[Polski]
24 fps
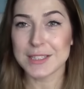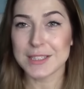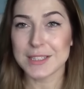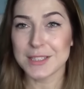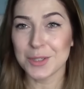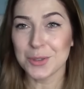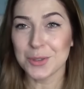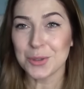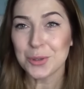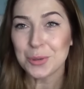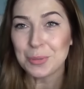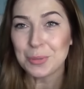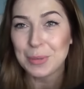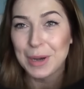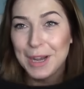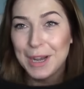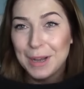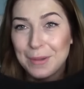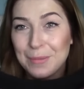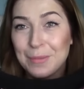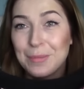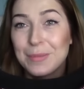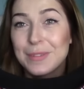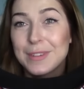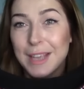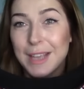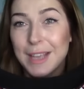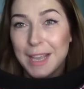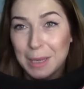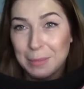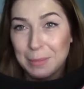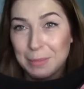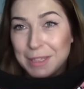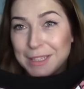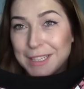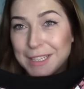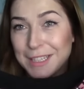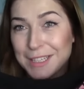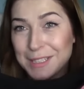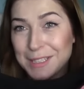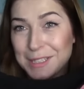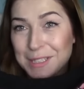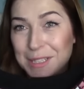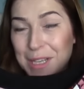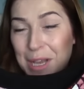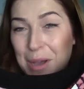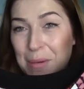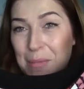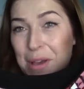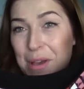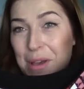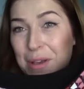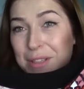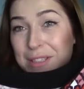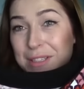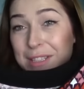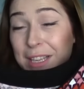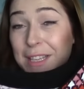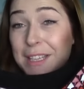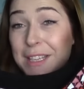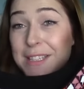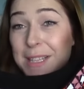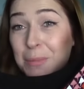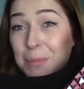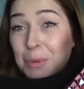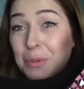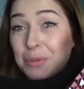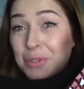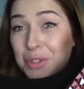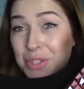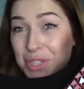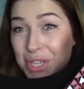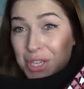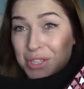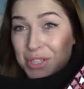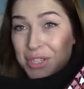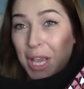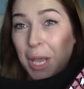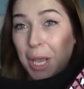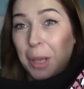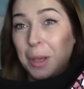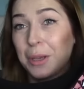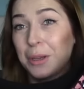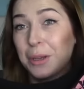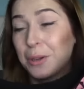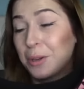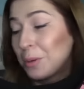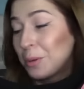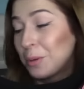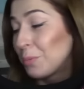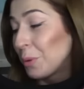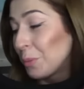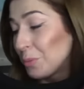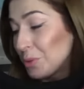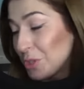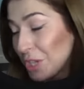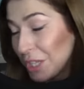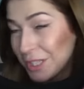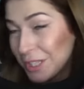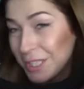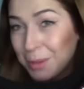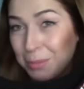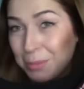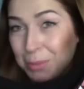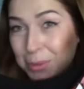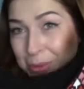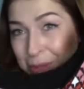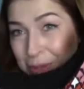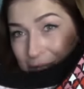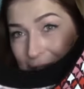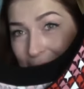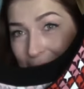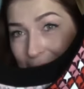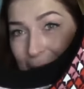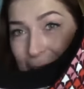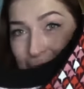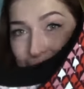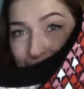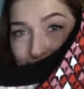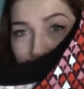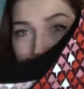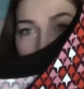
z tyłu ma, tak, ma taki sam, takie samo wycięcie jak y, poprzednia bluzka.